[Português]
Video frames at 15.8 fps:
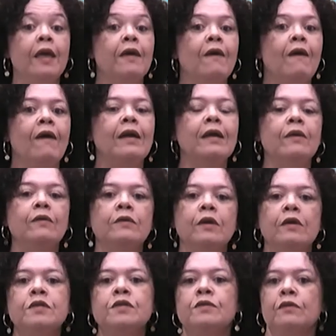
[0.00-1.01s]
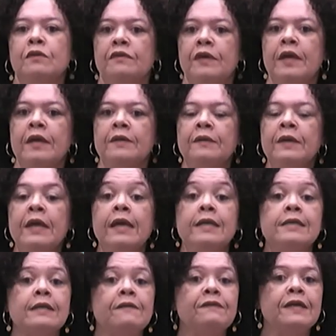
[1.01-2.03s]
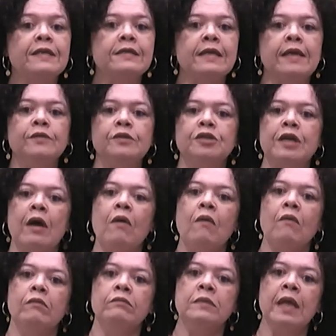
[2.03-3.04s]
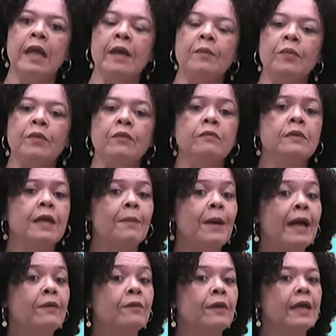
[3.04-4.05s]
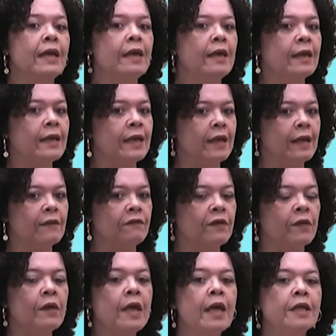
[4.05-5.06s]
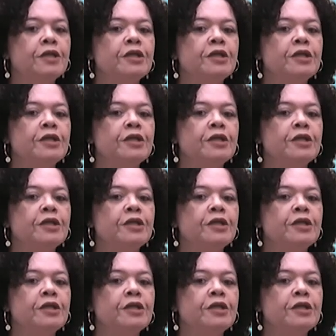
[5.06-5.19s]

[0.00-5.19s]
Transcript: E olha, o nosso governo está fazendo já há algum tempo um trabalho incrível